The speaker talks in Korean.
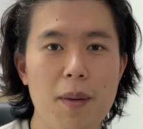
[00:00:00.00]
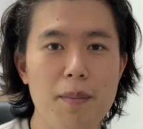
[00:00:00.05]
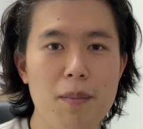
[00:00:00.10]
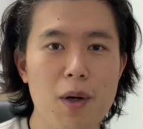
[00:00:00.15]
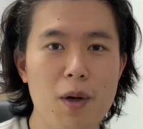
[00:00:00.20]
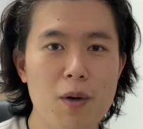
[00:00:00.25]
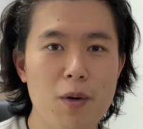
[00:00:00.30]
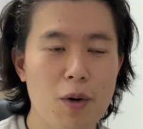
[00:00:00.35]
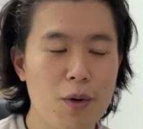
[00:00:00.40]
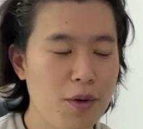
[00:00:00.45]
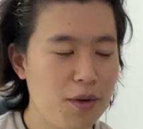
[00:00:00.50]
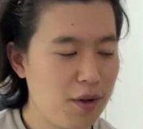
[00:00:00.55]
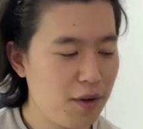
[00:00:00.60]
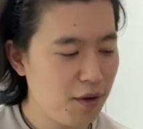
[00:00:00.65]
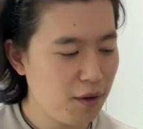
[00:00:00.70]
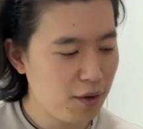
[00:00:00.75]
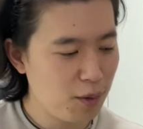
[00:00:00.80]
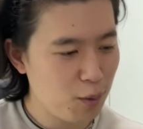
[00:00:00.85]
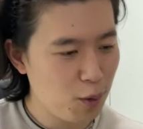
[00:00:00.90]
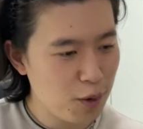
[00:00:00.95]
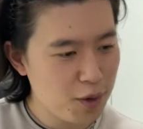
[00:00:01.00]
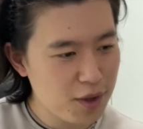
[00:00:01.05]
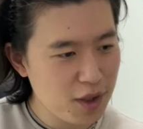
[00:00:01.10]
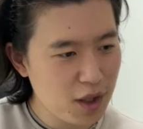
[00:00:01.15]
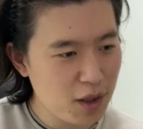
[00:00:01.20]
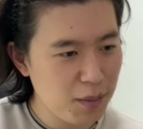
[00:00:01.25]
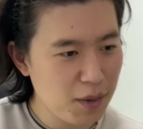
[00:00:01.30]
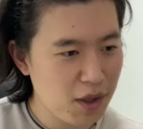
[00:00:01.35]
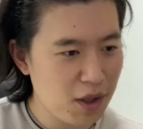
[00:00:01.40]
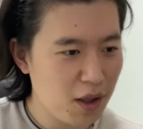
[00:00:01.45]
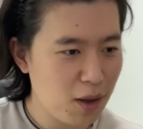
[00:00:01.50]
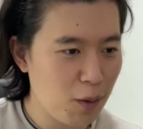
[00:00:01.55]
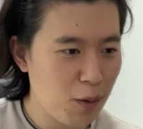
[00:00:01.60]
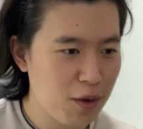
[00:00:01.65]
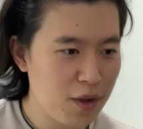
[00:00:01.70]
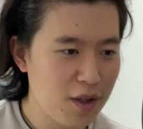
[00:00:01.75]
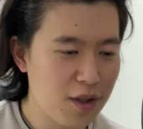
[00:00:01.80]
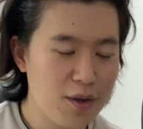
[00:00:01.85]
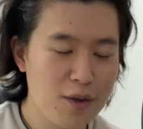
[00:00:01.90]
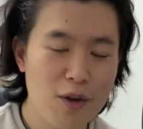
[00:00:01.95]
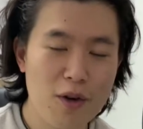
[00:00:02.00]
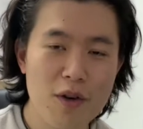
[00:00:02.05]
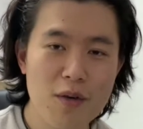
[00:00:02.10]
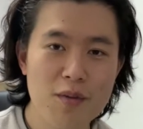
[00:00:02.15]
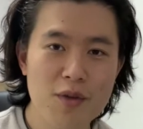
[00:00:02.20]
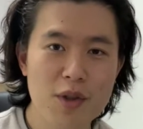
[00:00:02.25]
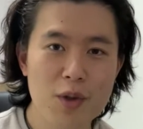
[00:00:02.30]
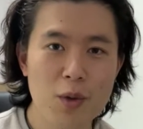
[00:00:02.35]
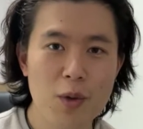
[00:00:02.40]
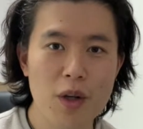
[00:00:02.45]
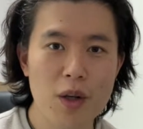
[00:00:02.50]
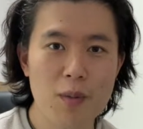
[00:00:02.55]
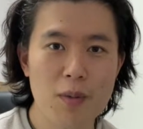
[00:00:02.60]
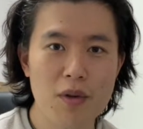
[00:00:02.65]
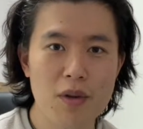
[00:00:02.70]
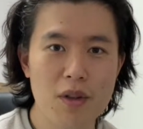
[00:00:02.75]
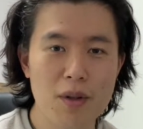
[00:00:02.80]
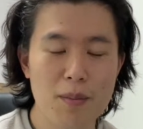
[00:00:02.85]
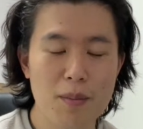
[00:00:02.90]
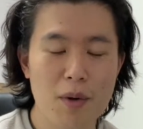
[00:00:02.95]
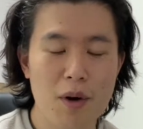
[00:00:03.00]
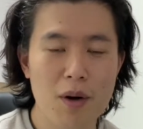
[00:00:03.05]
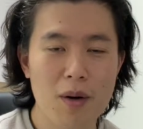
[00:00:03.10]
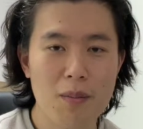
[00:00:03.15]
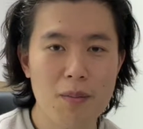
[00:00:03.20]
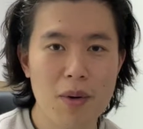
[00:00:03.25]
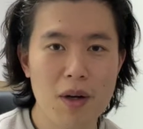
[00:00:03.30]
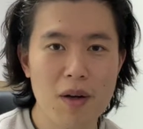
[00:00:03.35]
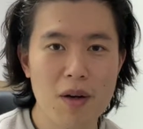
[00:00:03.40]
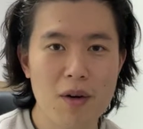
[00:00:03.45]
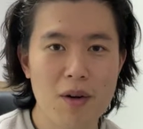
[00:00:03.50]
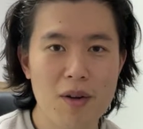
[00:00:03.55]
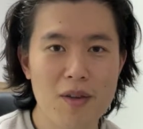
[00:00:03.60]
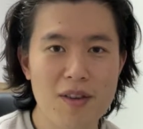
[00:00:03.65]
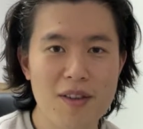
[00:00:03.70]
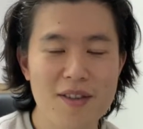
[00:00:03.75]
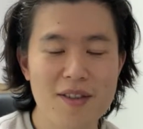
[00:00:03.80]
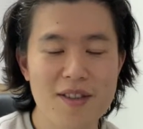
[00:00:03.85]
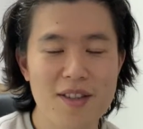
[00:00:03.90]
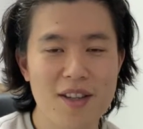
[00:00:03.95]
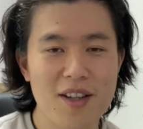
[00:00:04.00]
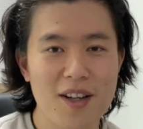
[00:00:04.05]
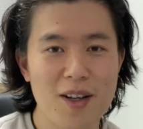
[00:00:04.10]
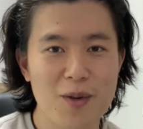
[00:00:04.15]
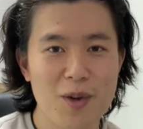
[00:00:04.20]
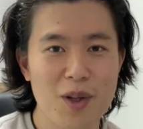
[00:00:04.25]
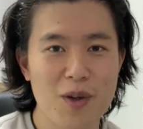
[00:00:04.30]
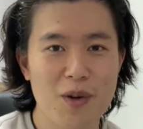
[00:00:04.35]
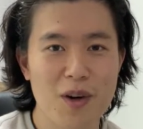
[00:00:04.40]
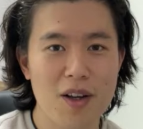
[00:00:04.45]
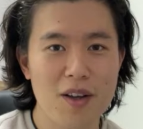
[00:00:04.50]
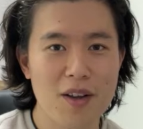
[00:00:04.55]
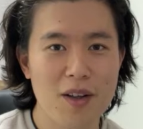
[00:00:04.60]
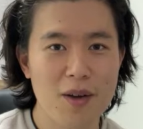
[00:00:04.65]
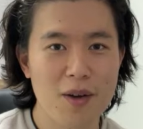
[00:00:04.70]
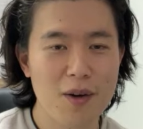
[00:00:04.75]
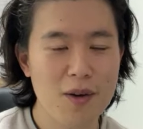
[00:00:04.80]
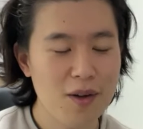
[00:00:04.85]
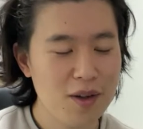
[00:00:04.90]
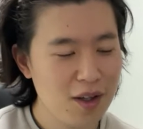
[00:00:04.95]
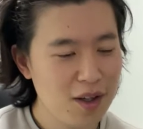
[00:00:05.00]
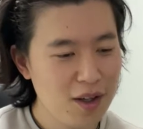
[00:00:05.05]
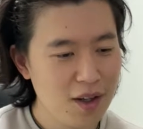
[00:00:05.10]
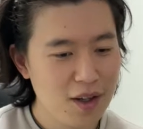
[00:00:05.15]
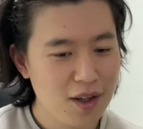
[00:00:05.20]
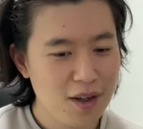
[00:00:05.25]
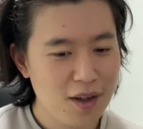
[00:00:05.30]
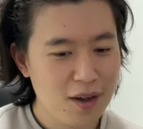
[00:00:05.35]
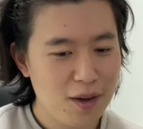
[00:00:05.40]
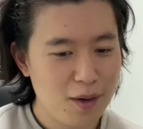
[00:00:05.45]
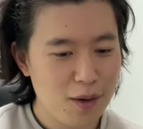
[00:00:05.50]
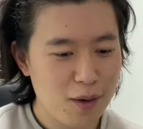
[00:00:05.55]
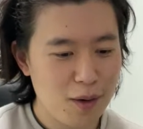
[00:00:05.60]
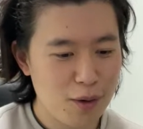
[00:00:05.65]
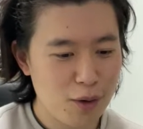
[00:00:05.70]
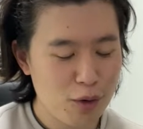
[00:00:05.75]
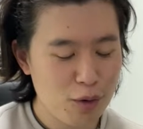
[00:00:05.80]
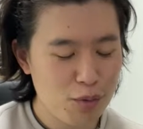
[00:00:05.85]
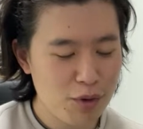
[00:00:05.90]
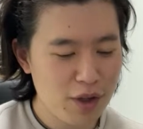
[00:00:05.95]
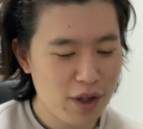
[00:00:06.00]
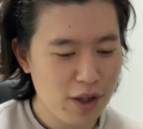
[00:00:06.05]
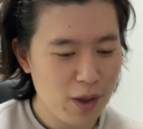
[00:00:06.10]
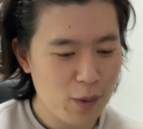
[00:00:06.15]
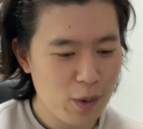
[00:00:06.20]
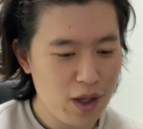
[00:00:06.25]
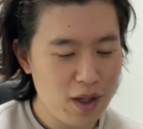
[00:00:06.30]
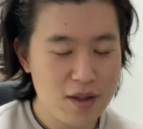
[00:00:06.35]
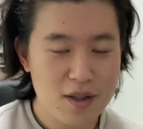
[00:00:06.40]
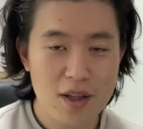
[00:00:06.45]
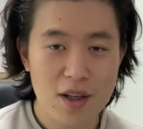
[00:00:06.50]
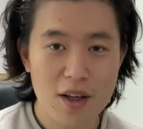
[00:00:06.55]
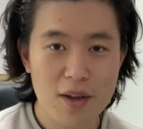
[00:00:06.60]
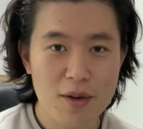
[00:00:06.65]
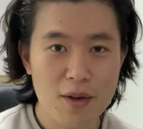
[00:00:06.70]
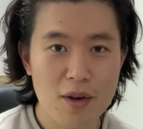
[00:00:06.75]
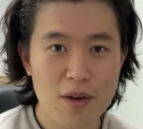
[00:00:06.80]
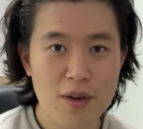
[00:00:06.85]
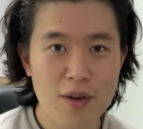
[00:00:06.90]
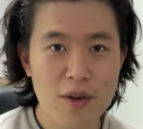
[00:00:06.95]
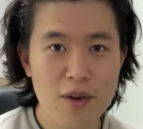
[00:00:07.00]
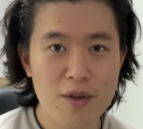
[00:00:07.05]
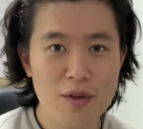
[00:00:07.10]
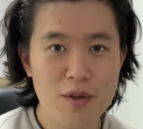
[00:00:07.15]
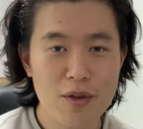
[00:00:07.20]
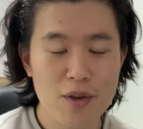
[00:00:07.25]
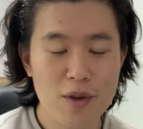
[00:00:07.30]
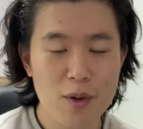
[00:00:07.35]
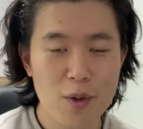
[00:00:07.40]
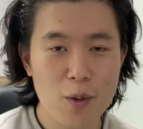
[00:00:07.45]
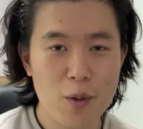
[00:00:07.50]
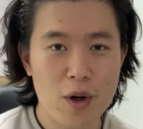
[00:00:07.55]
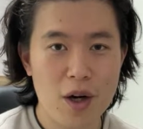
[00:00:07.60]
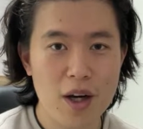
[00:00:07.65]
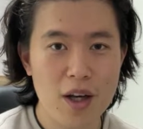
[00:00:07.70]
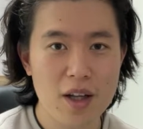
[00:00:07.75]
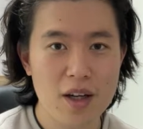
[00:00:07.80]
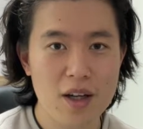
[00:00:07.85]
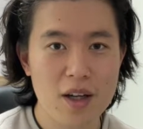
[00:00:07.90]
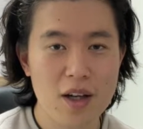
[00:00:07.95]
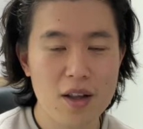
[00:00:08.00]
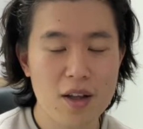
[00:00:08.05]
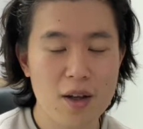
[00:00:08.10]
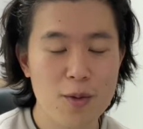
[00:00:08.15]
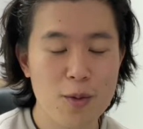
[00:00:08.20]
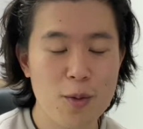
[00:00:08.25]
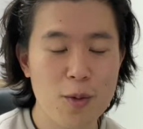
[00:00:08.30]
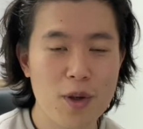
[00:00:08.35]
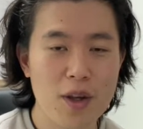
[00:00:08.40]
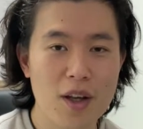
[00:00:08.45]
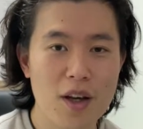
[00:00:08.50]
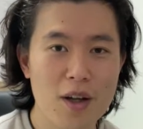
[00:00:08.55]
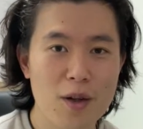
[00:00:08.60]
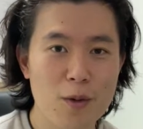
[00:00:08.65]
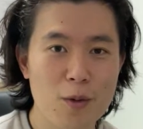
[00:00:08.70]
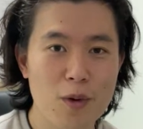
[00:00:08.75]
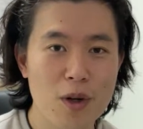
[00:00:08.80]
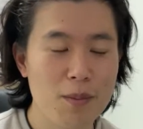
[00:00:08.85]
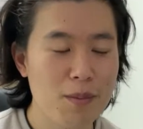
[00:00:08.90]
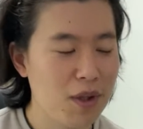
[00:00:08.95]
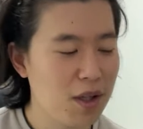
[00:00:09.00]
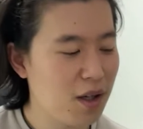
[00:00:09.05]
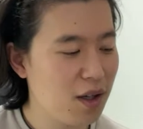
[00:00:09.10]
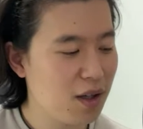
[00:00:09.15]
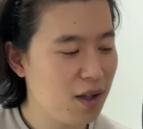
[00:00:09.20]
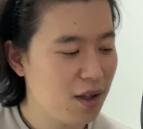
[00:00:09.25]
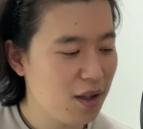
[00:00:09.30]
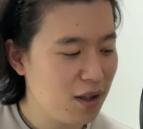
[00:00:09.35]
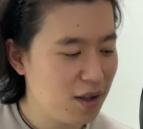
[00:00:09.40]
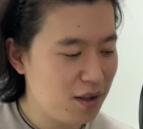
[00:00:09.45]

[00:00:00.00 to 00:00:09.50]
엠마오 용서 차성진 목사입니다. 오늘은 처음 시도해보는 먹방 컨텐츠가 될 것 같아요. 어, 여러분에게 굉장히 성경적인 과일을 하나 소개하려고 합니다.